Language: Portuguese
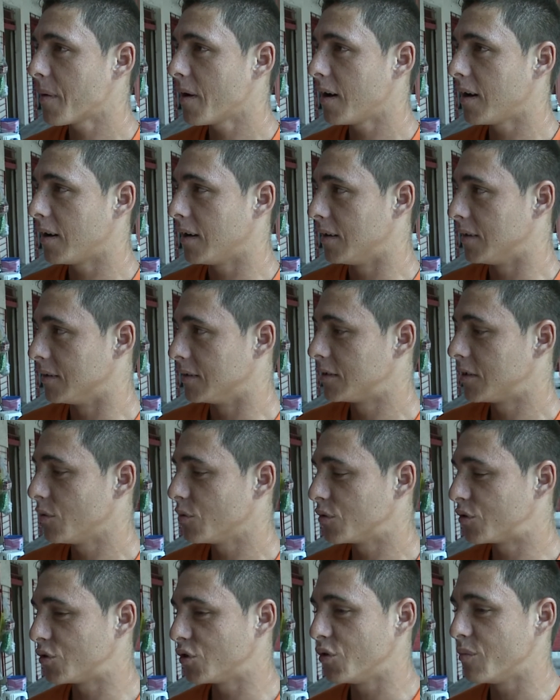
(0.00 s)
para ter
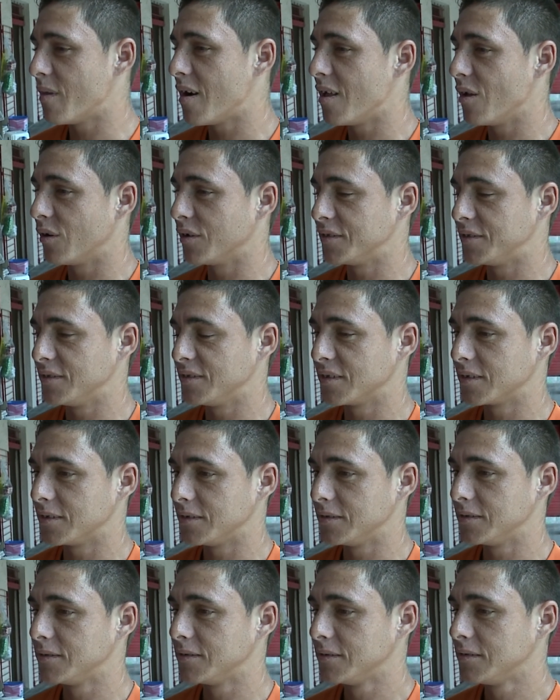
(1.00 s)
um sono melhorzinho.
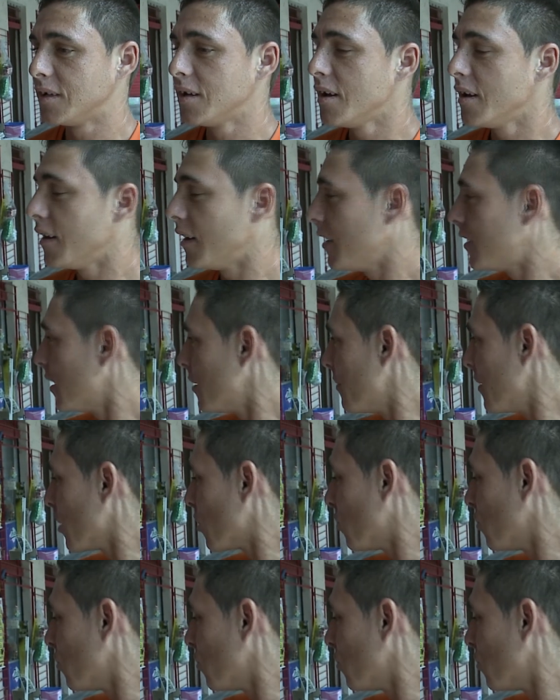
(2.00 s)
E também